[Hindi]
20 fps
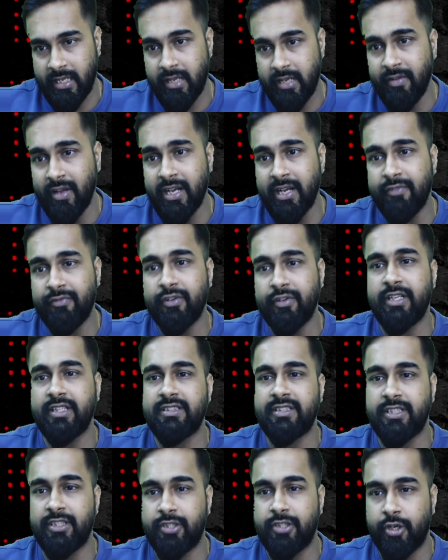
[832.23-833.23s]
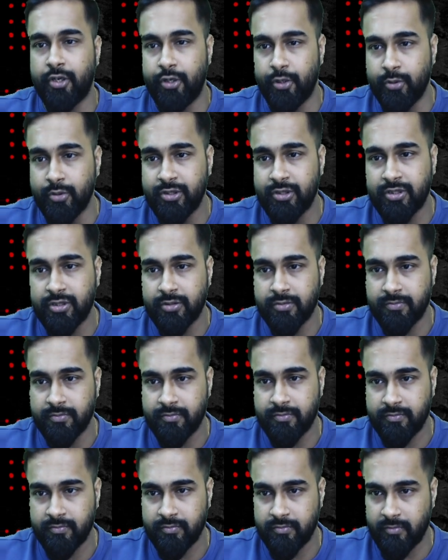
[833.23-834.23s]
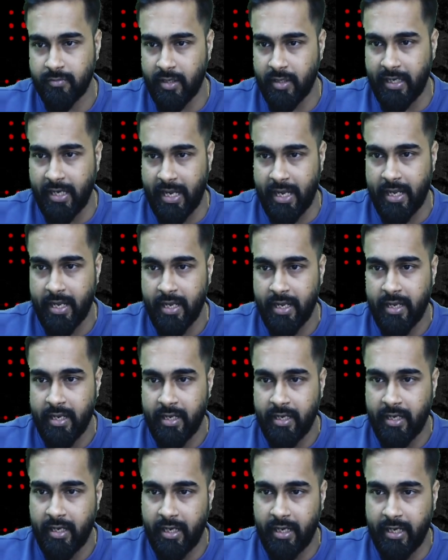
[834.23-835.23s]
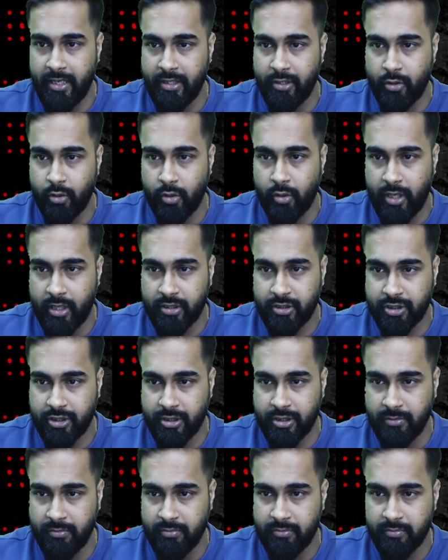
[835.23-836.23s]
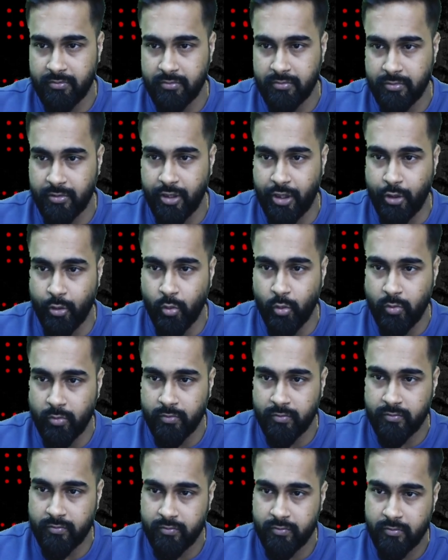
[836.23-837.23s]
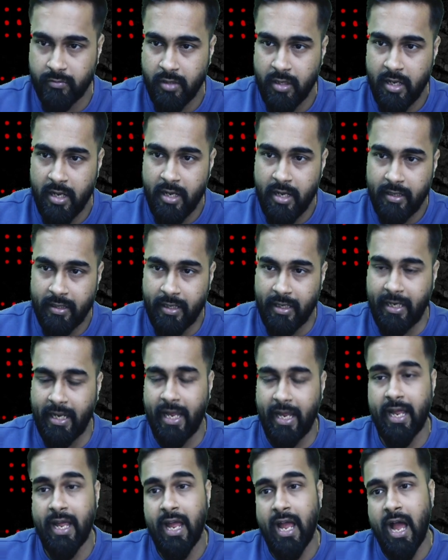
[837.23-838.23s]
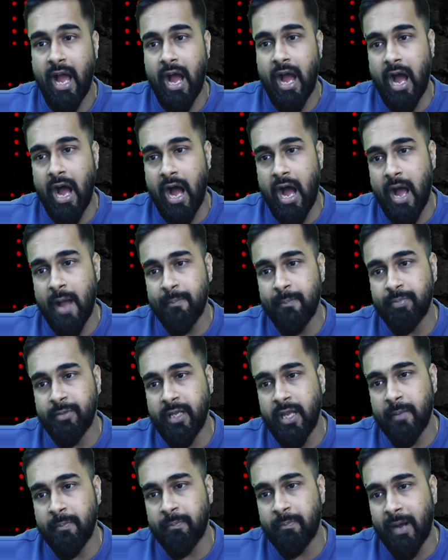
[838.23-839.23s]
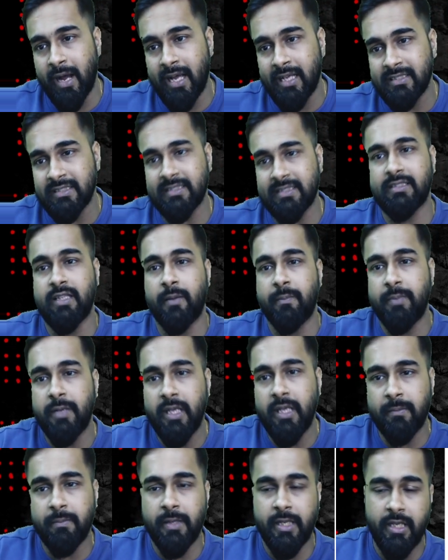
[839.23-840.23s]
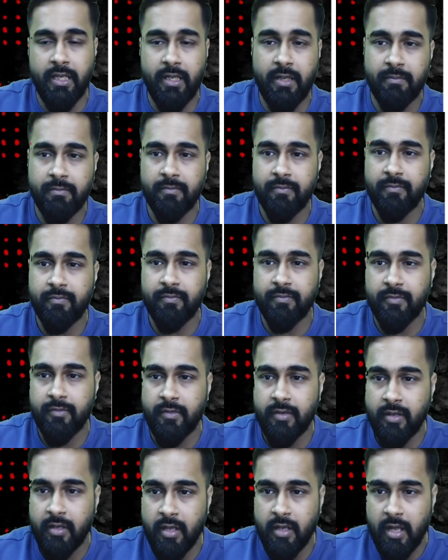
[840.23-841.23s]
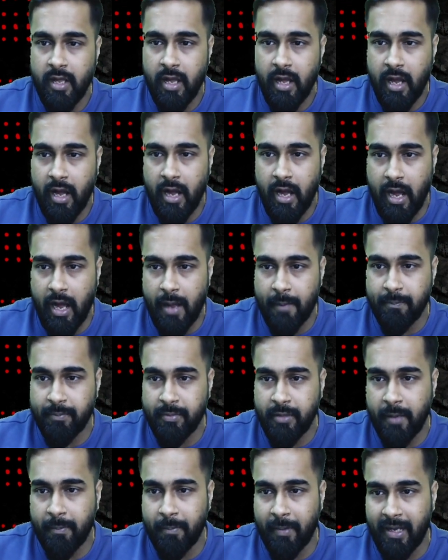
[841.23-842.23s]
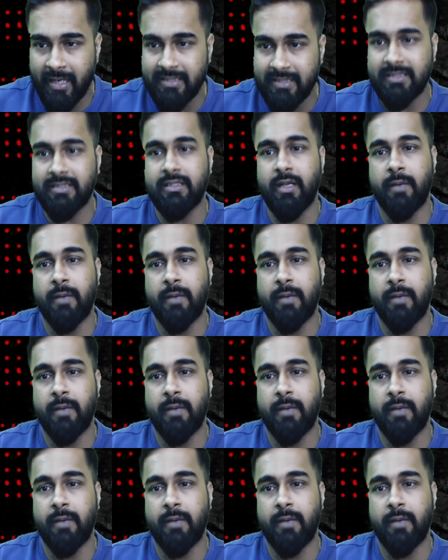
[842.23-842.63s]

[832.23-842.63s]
इवन इफ इट इज इंट्रोड्यूस्ड ठीक है इंट्रोडक्शन न्यू ठीक है आपके पास तभी भी आपके पास